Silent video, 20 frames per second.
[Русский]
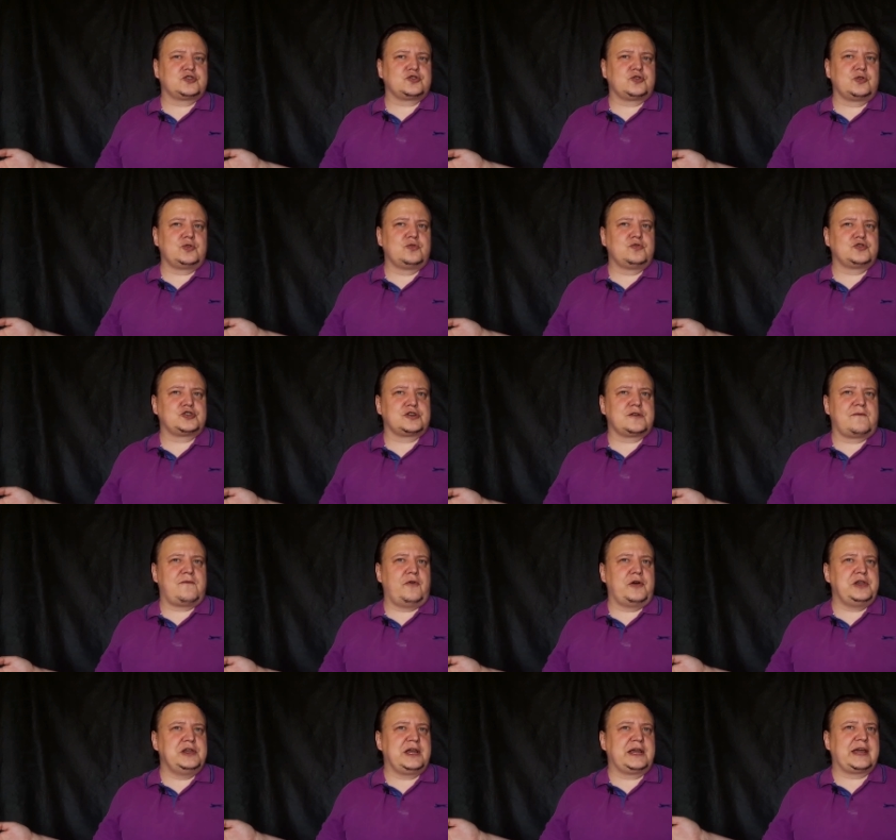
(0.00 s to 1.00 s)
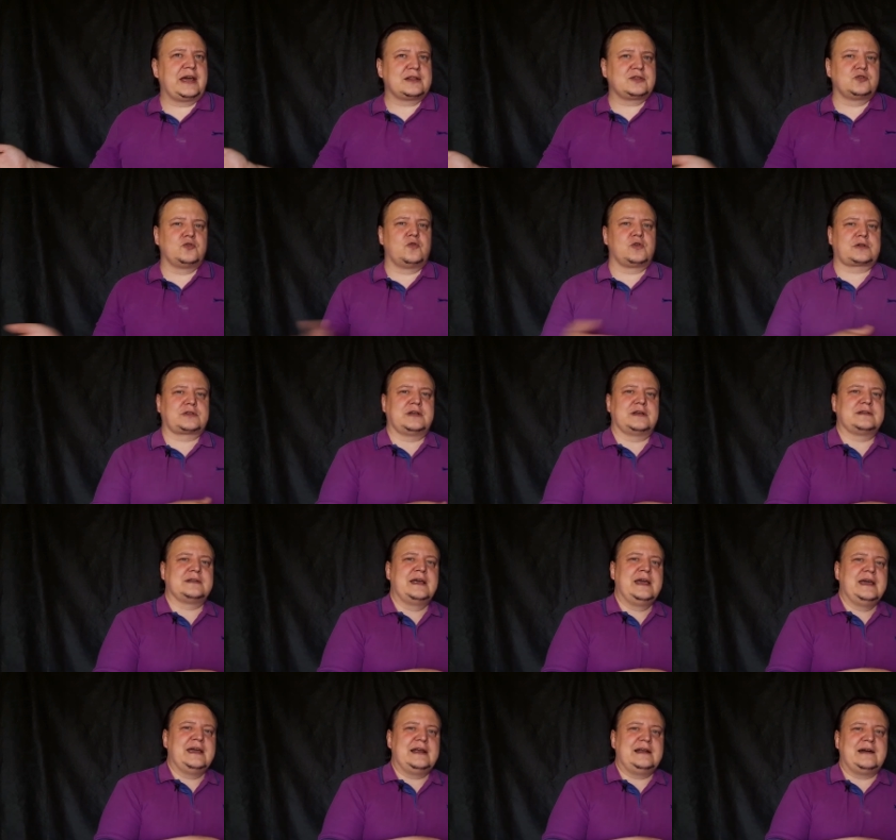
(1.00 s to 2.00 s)
что лучше водники от
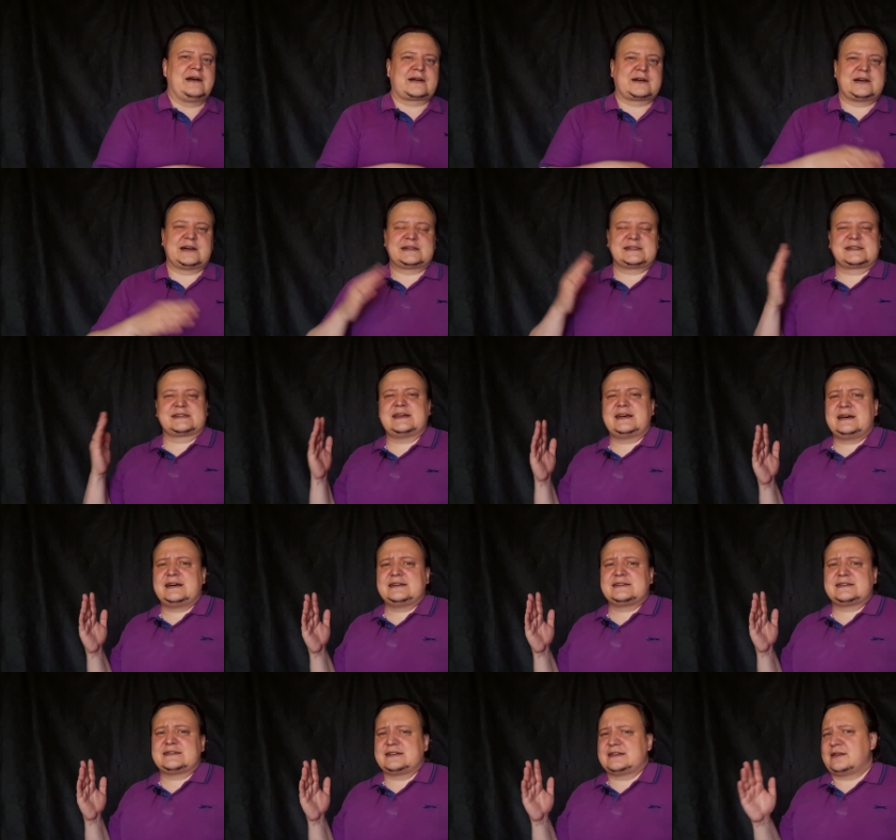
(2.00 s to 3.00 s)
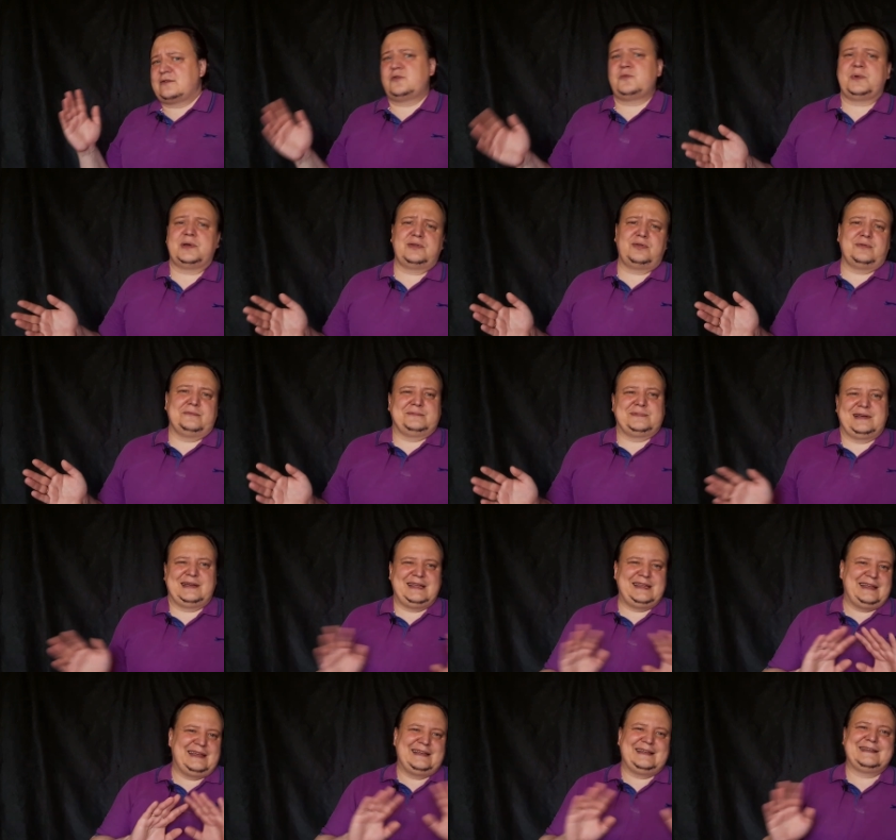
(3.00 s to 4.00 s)
Нортон или Арканзас и тому подобное.